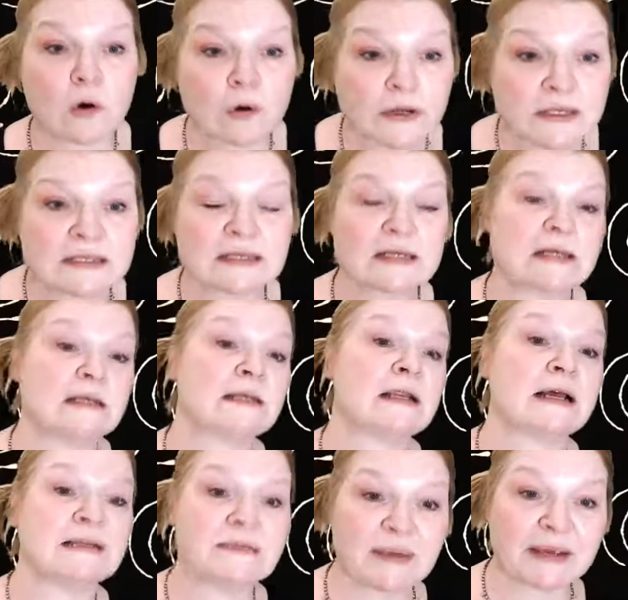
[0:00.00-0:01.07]
Häusern,
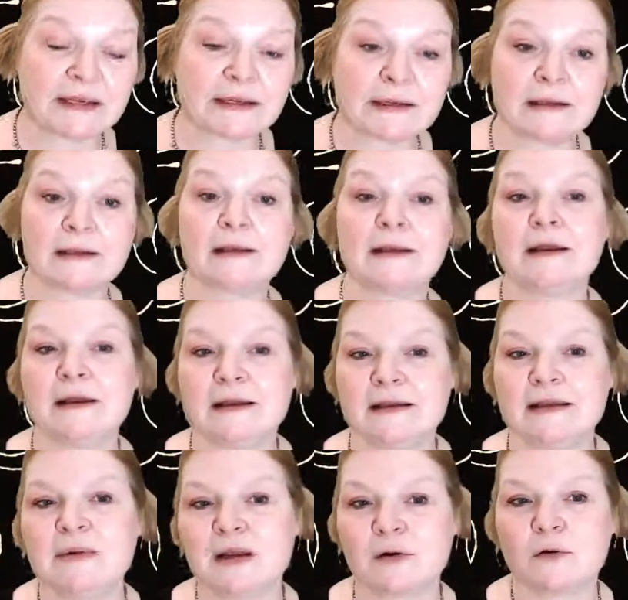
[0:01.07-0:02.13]
Aspekten,
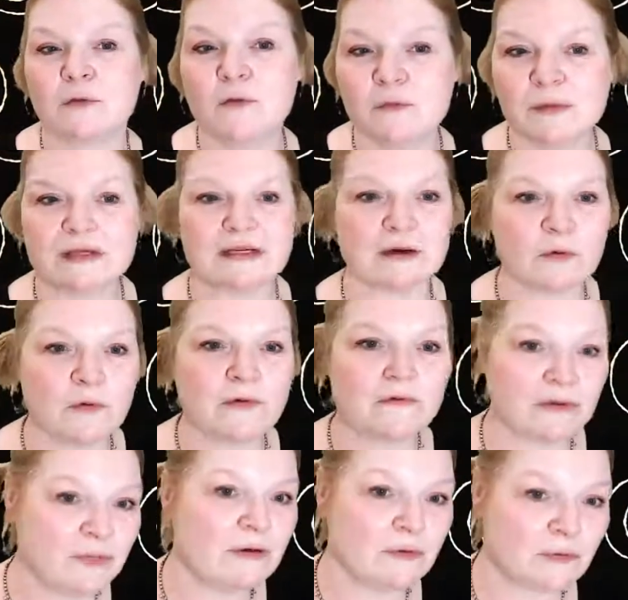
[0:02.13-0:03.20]
die man auch gut mit Tarot in
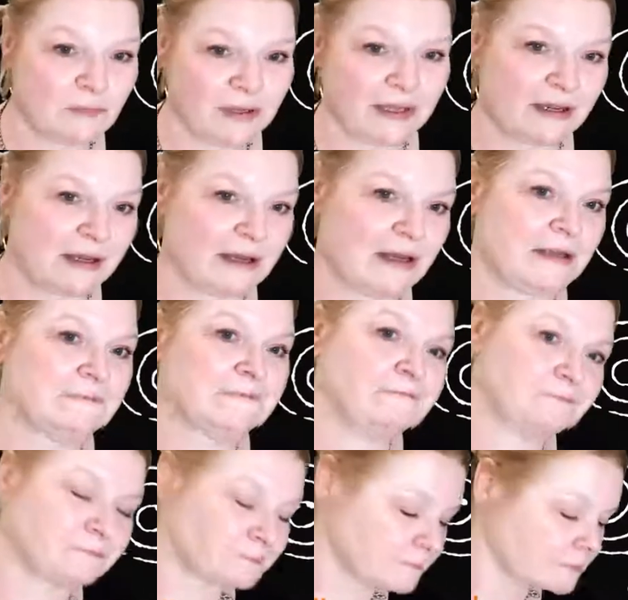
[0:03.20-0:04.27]
Verbindung bringen kann.
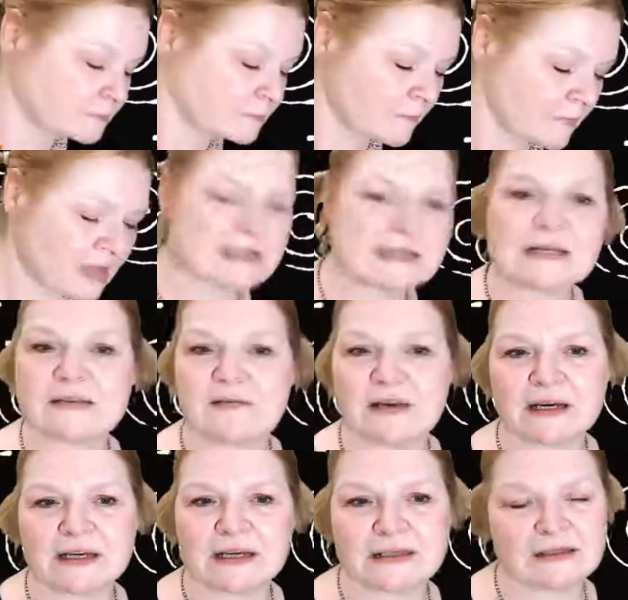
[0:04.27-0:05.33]
Also das
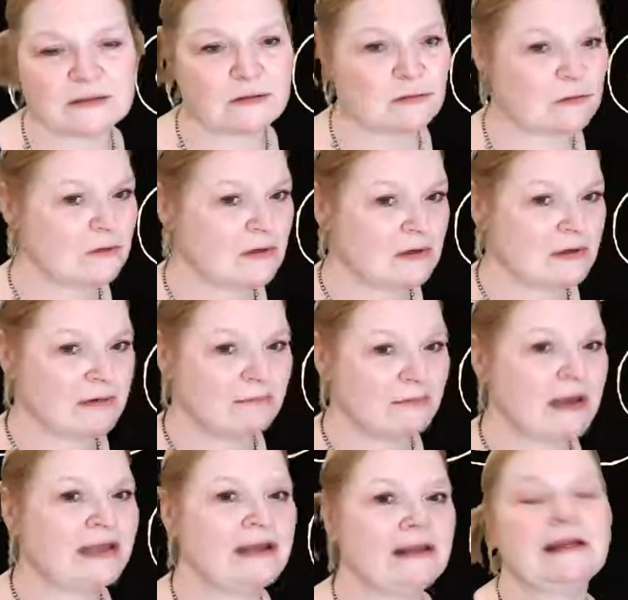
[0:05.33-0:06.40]
wäre jetzt so
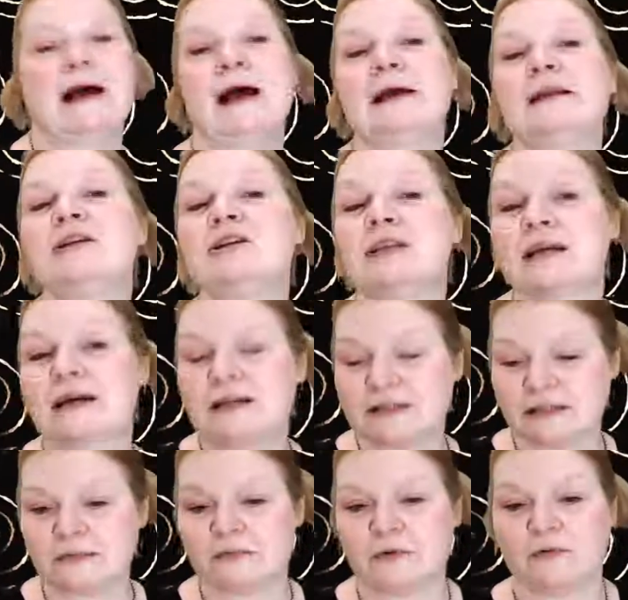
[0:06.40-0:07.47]
mein
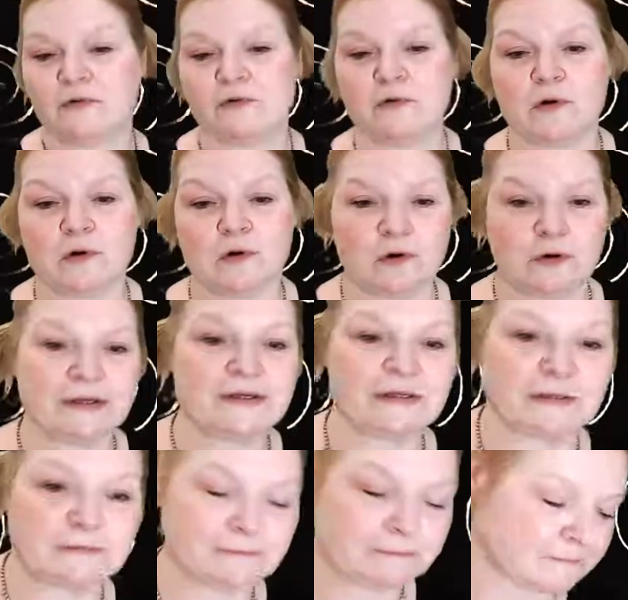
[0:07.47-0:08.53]
Einsteigertipp für
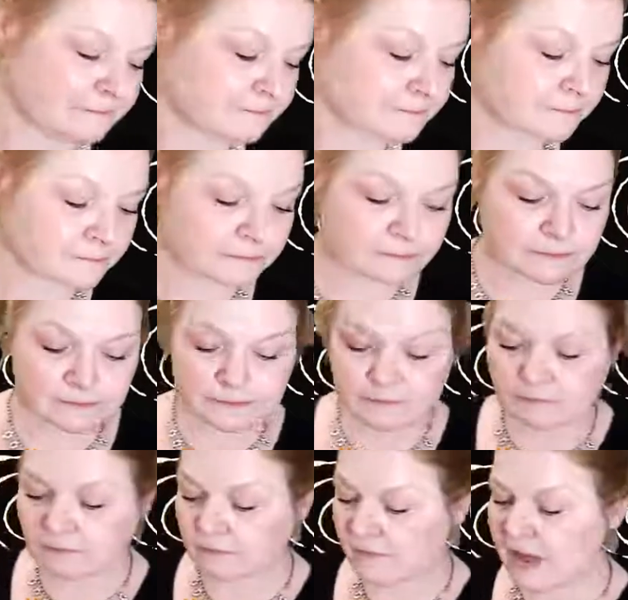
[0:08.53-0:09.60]
heute.
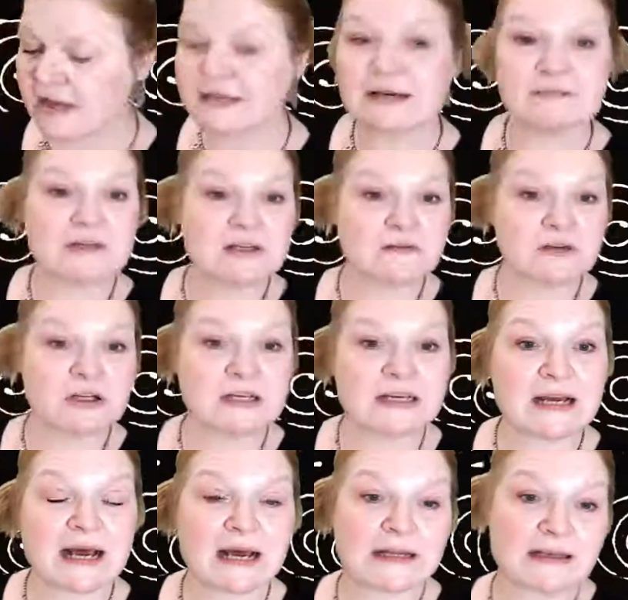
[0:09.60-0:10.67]
Ja, ich habe inzwischen die
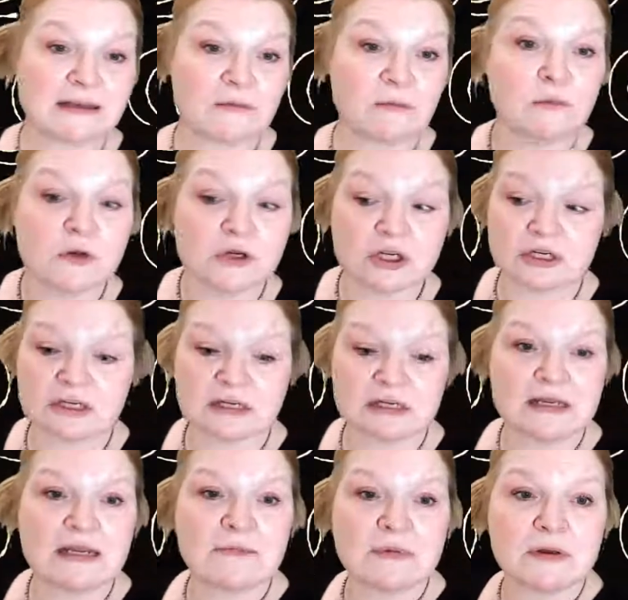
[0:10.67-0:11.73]
Karten gemischt. Ich
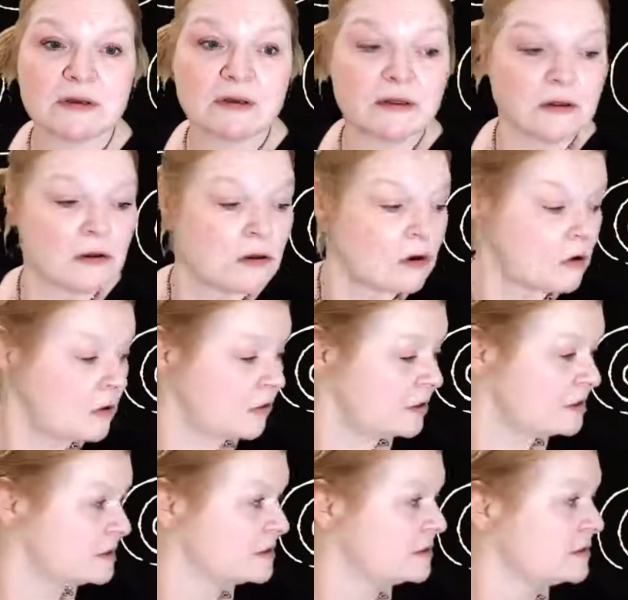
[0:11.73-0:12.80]
nehme
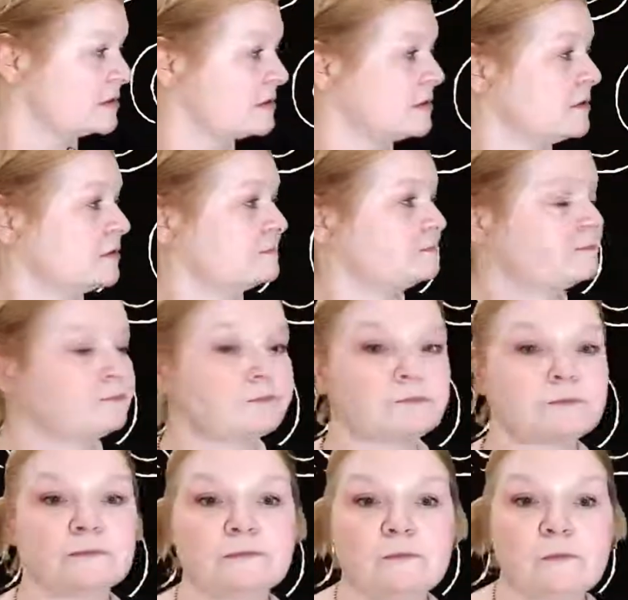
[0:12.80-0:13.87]
heute
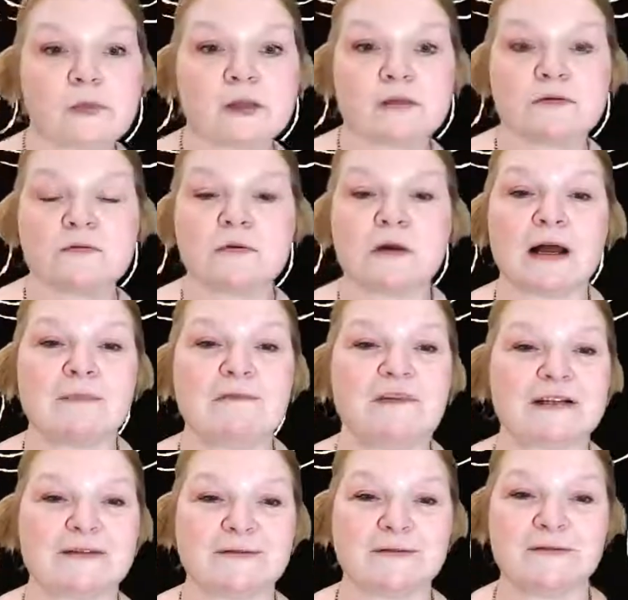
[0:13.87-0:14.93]
zur Abwechslung